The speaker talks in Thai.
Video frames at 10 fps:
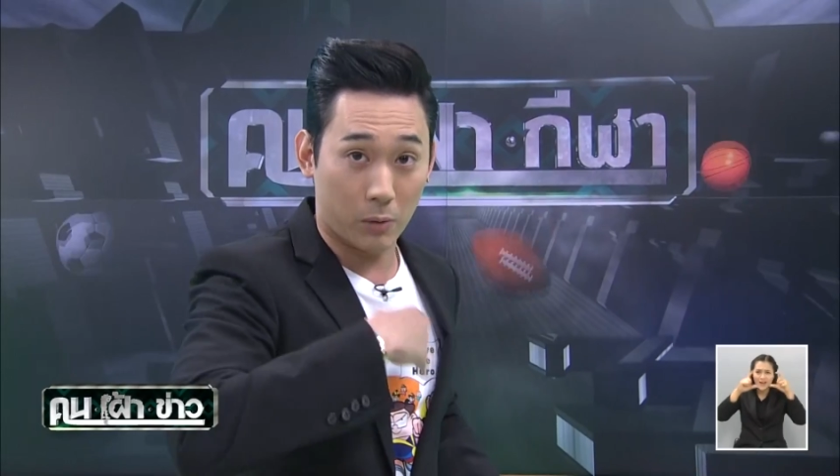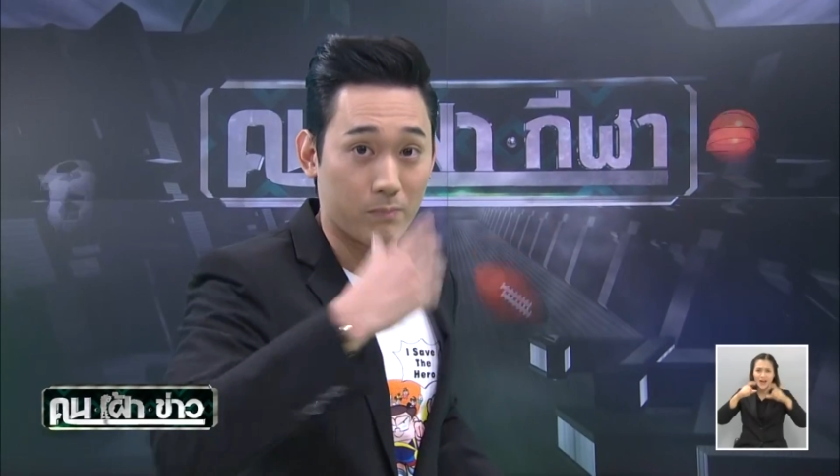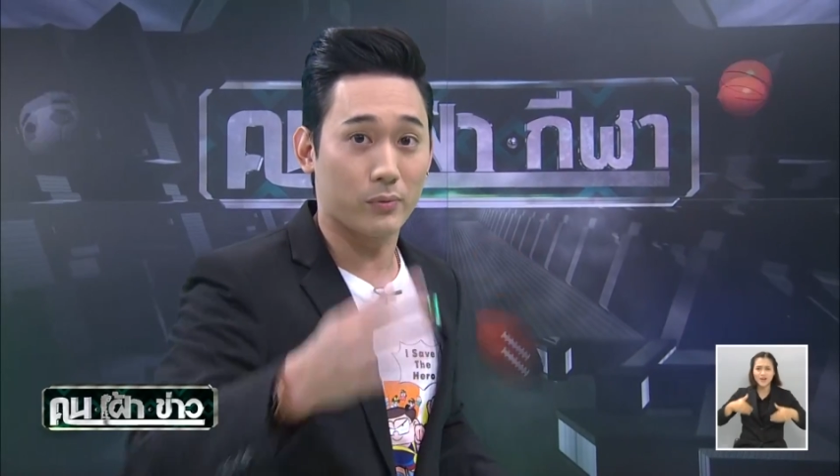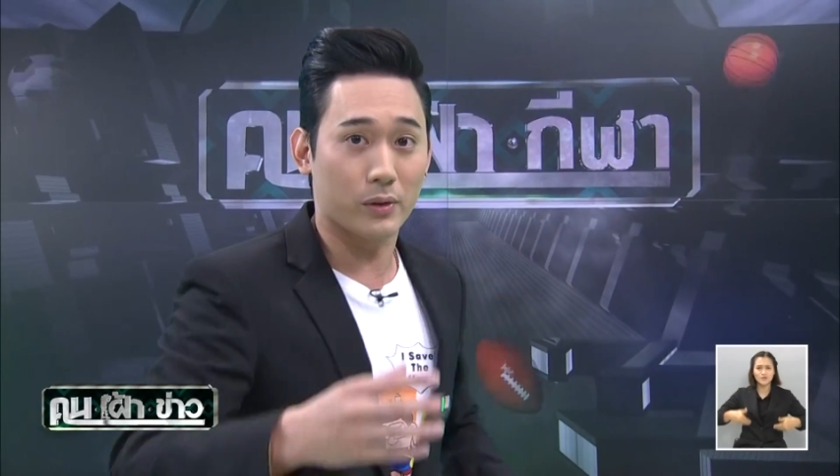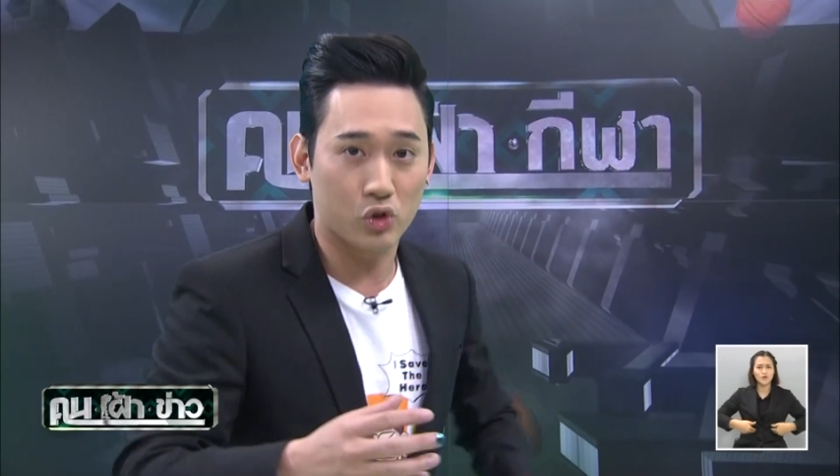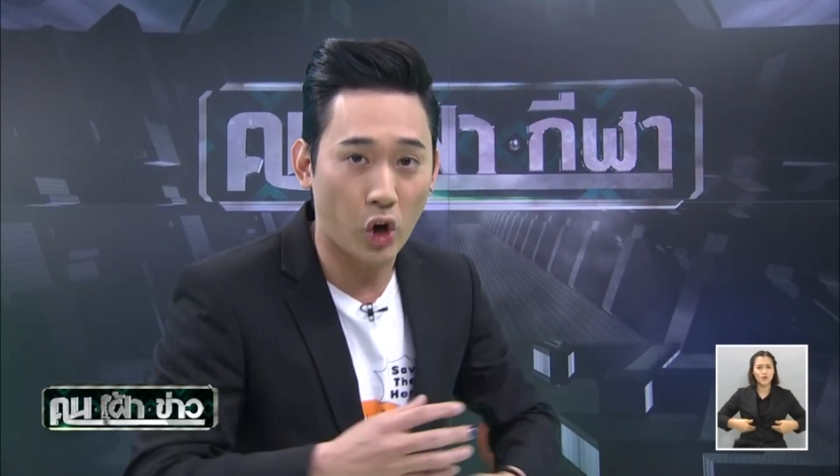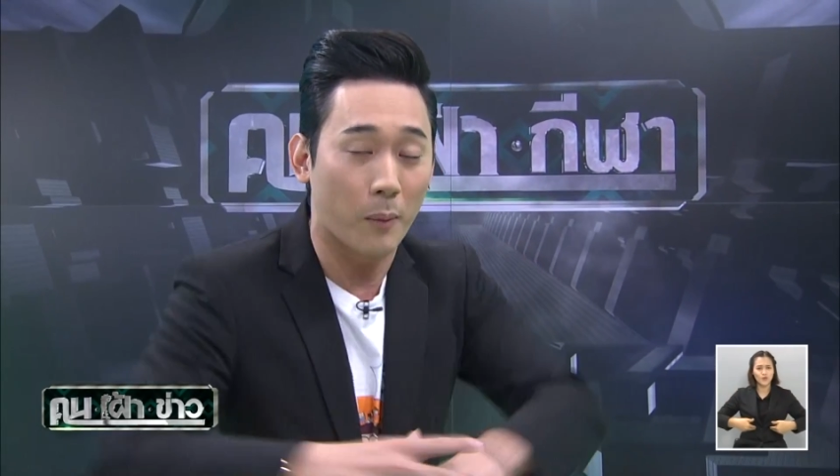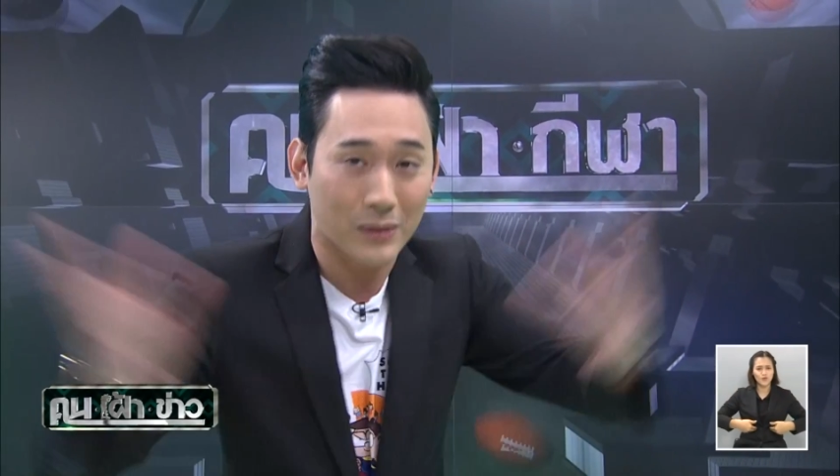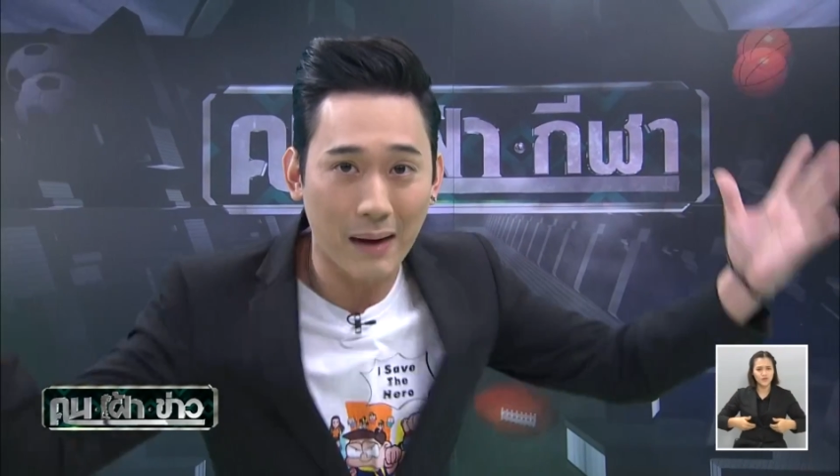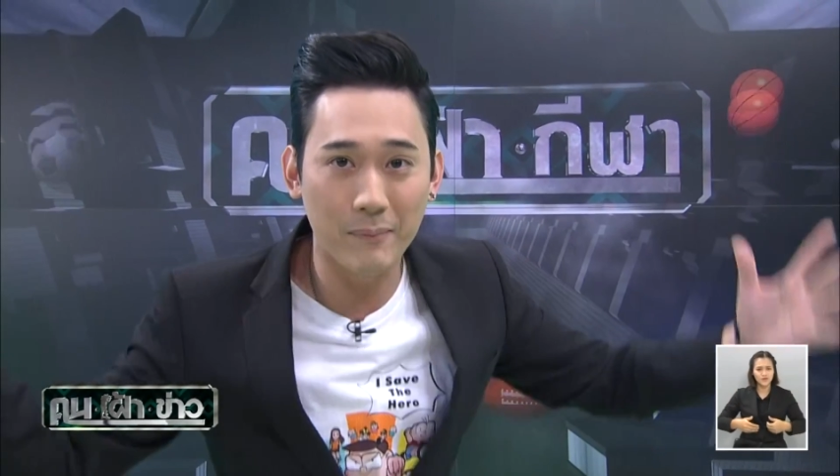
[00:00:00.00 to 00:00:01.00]
มยอม
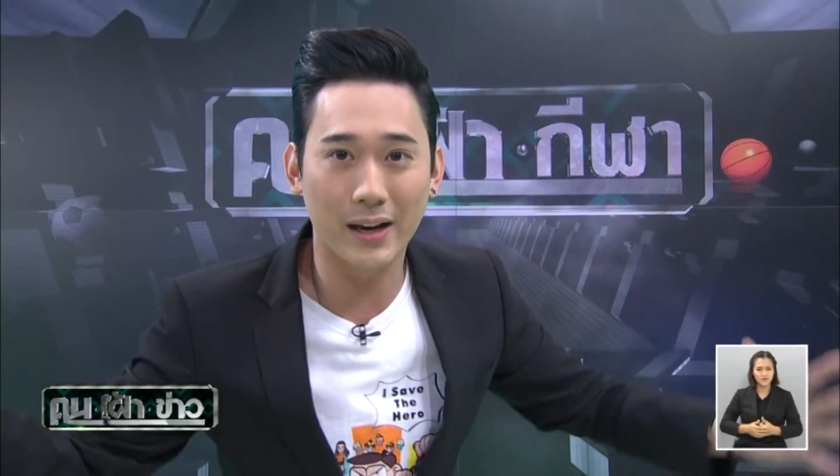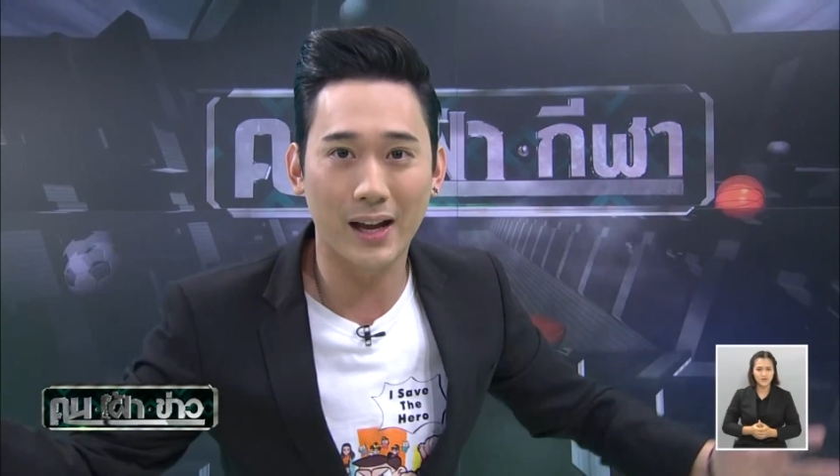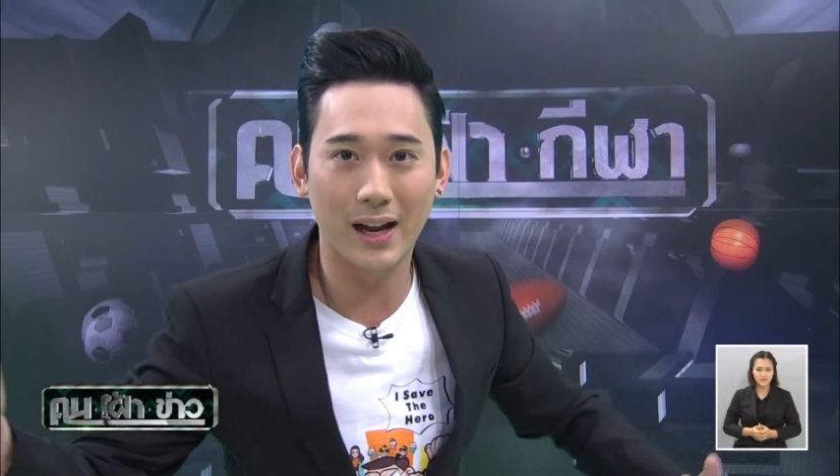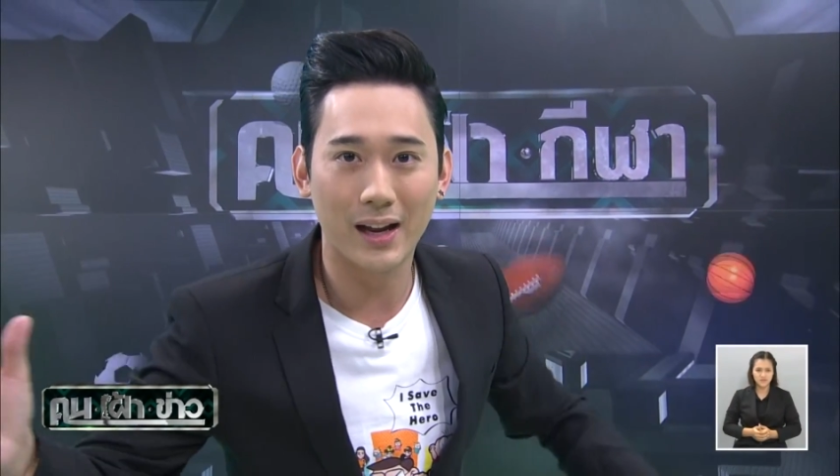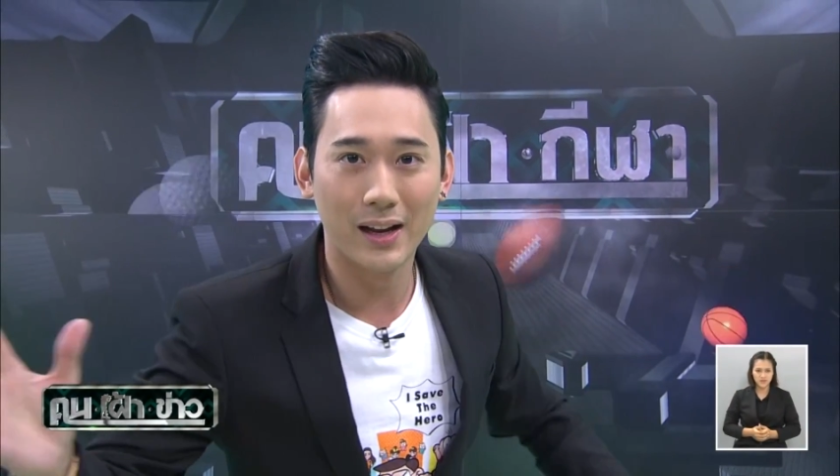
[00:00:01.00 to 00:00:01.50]
ทำเนี่ยนะฮะ